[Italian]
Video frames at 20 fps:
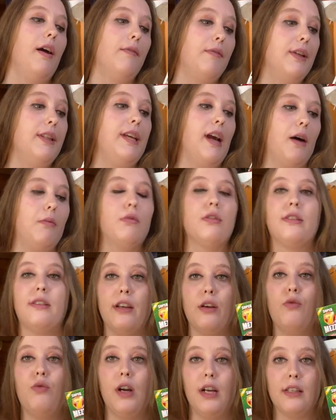Vediamo
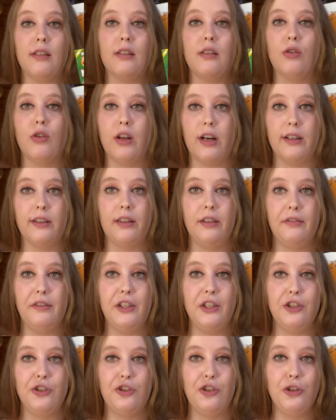se questo
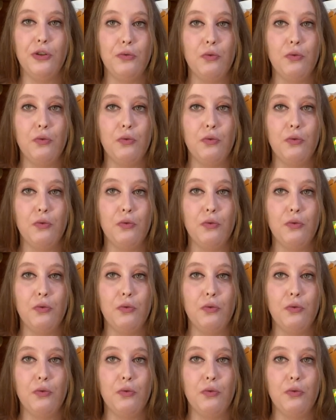grattevinci